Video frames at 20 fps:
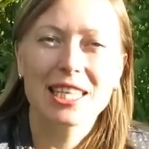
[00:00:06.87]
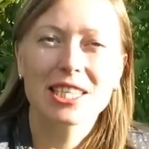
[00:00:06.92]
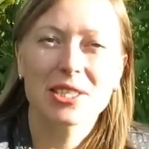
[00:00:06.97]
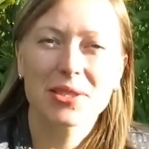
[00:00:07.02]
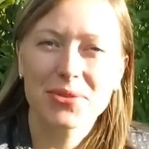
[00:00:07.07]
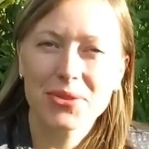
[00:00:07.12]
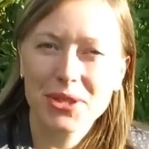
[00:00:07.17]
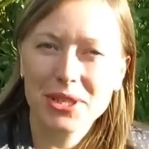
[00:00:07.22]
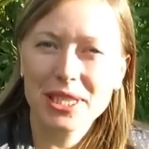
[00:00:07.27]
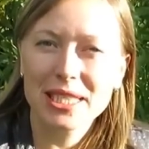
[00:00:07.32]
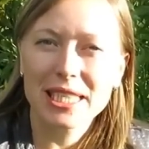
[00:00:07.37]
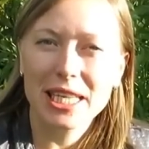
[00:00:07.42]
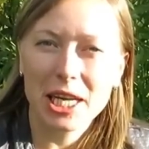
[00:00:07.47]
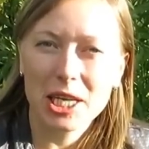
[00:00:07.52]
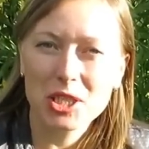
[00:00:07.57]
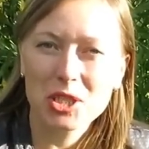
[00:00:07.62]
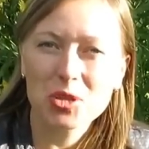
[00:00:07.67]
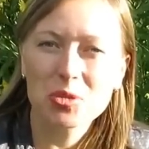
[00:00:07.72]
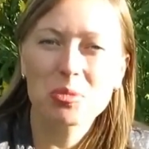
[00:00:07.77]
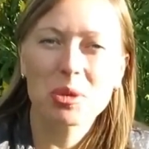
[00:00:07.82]
Сегодня я
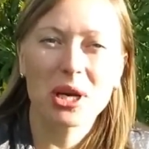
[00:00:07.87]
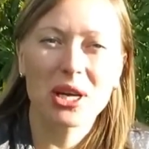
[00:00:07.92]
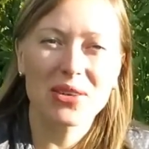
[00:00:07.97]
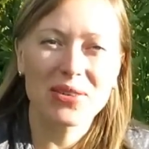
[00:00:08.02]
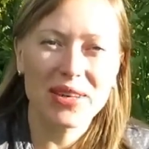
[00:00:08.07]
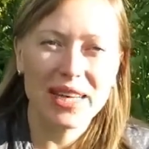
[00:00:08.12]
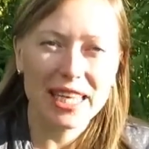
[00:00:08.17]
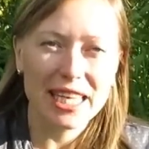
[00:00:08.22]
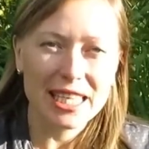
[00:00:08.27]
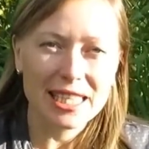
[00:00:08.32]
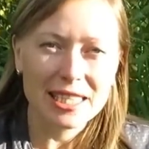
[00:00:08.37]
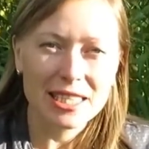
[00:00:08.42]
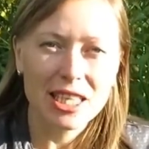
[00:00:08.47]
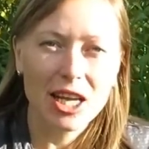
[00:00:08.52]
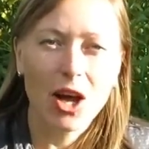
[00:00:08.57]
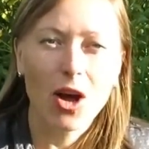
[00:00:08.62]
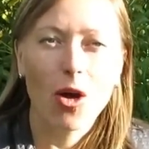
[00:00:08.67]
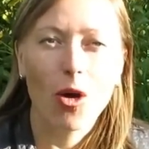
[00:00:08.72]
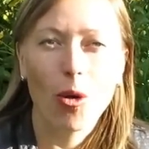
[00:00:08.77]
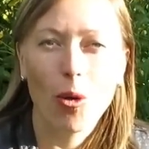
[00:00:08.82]
хочу поговорить
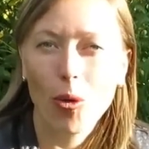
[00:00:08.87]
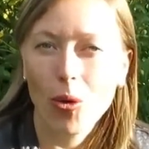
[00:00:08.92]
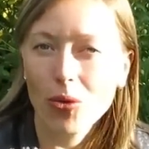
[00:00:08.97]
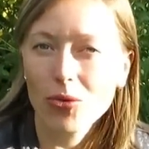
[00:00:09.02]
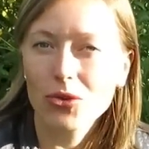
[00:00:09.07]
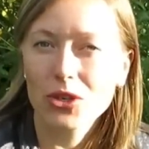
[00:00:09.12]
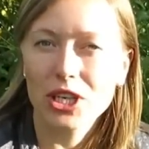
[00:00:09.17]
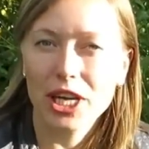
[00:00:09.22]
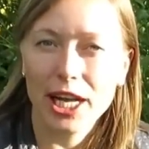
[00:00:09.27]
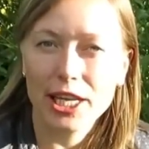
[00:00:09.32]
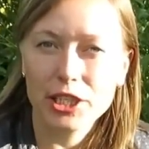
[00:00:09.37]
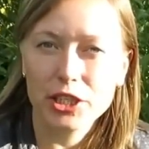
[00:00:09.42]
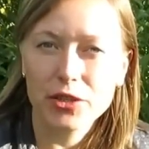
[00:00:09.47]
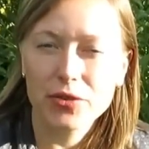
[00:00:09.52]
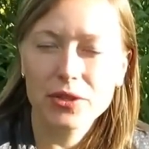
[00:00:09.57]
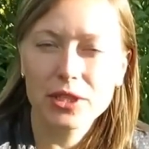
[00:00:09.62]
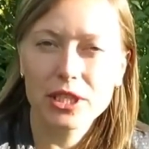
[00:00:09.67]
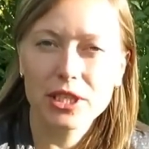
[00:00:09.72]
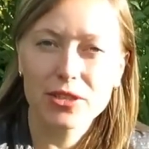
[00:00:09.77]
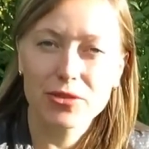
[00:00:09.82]
о
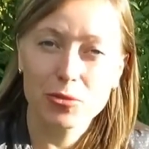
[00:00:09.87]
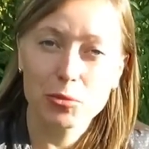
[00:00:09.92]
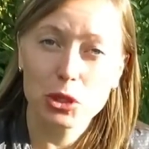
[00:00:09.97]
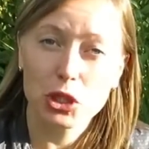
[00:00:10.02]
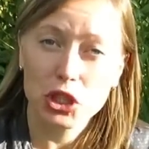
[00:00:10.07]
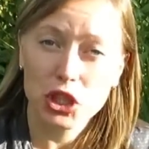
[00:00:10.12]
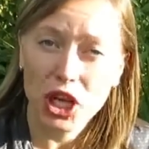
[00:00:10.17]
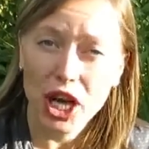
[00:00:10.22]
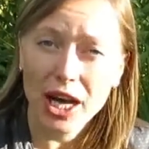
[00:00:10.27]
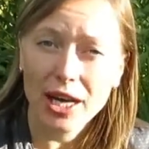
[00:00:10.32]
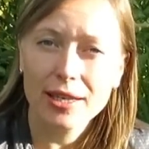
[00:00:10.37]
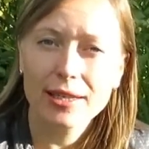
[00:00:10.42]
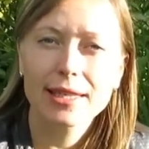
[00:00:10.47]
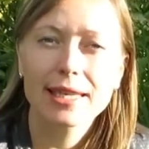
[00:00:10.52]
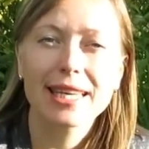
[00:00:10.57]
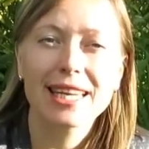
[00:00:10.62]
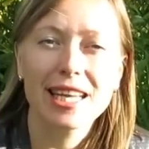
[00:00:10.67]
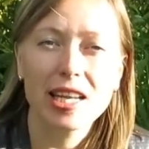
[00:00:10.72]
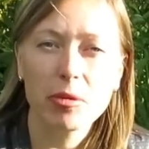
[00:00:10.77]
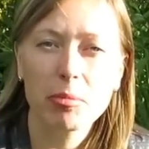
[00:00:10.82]
выращивании в мешках
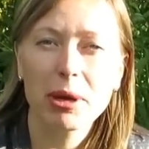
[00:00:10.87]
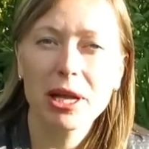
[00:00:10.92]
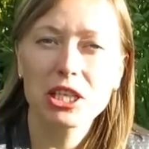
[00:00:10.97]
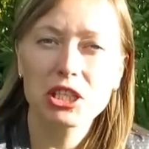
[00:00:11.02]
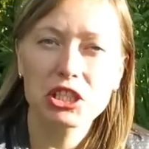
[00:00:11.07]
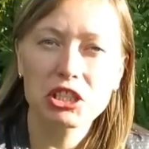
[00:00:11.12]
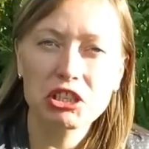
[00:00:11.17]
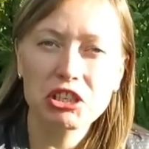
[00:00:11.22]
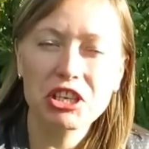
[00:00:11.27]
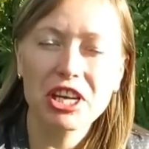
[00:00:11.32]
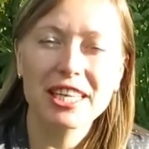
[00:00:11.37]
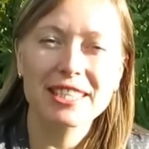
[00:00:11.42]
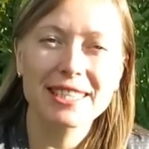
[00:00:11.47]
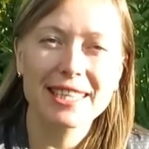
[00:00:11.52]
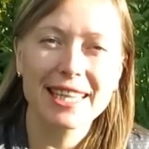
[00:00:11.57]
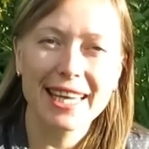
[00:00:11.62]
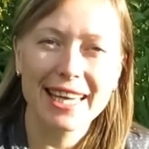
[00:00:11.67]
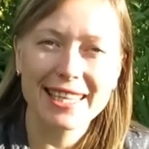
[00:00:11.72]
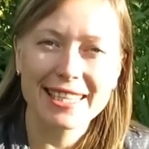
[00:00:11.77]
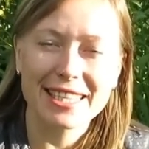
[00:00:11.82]
или больших
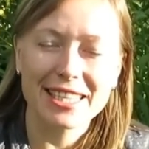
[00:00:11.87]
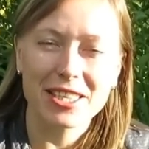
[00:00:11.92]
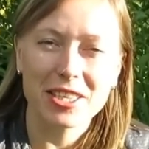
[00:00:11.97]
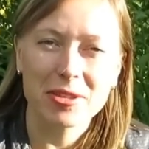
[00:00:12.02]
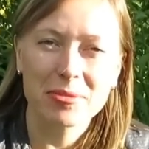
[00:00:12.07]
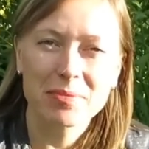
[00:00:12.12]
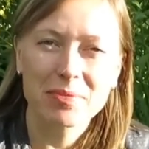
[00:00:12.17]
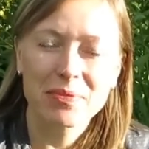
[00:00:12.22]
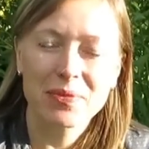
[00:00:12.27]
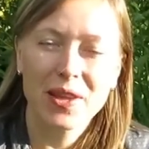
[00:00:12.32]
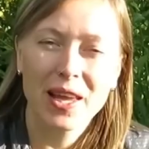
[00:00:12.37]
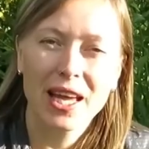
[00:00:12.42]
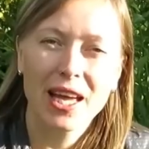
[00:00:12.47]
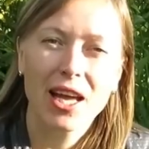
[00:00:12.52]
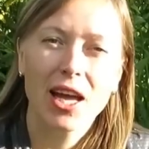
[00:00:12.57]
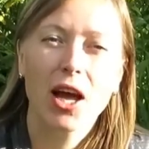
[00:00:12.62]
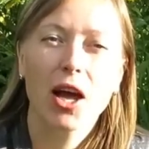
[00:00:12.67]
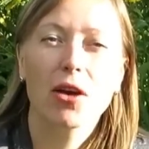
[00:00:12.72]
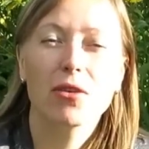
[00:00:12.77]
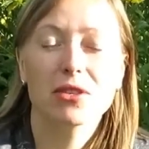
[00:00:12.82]
контейнерах.
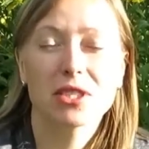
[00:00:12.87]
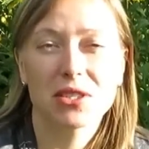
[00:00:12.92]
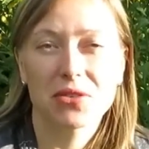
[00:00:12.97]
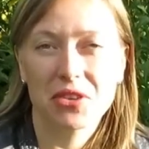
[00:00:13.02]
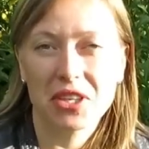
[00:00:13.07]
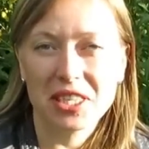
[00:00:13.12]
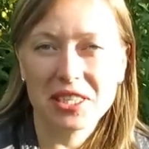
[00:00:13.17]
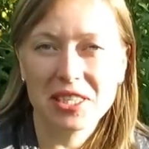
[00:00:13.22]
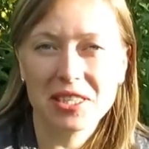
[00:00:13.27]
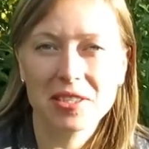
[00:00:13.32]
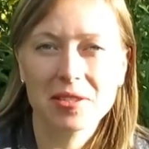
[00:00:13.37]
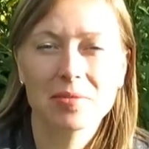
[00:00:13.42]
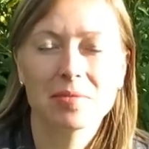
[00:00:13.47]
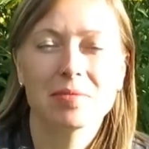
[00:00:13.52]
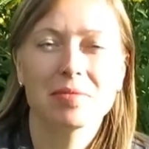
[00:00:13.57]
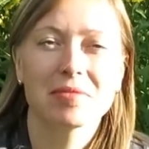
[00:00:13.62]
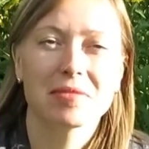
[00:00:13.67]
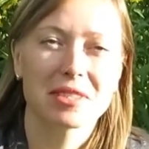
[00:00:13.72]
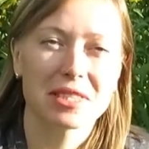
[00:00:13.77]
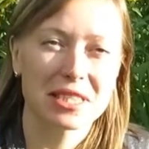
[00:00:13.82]
Взвесить
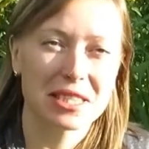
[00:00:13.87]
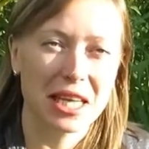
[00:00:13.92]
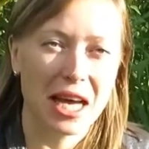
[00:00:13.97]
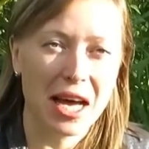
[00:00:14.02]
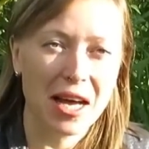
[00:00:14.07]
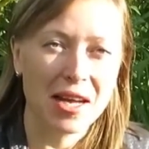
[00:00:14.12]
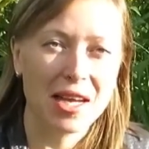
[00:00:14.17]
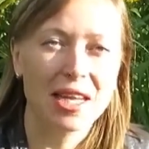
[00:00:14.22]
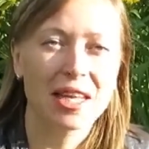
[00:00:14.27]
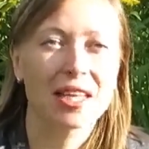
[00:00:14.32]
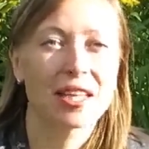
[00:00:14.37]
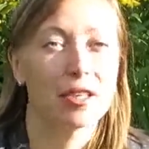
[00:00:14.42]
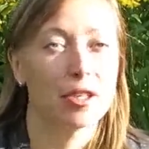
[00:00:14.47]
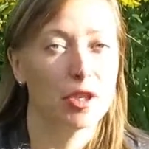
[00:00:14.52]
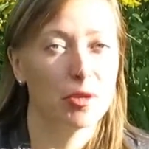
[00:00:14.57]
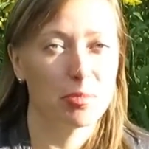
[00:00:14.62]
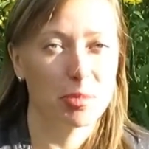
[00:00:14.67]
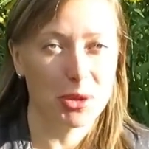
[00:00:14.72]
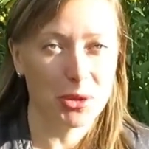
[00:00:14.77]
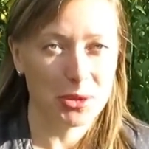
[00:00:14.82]
за
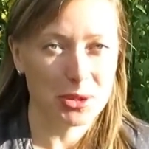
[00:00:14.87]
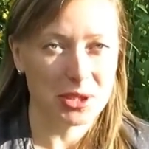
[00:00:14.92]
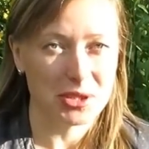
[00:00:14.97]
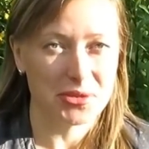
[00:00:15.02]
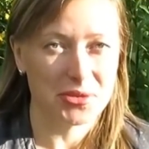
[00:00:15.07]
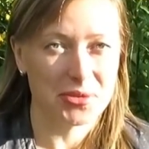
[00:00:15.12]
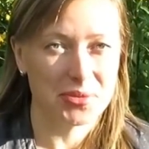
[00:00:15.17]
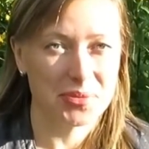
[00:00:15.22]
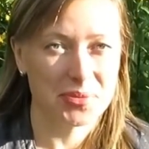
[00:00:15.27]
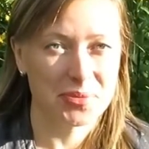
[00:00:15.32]
и против.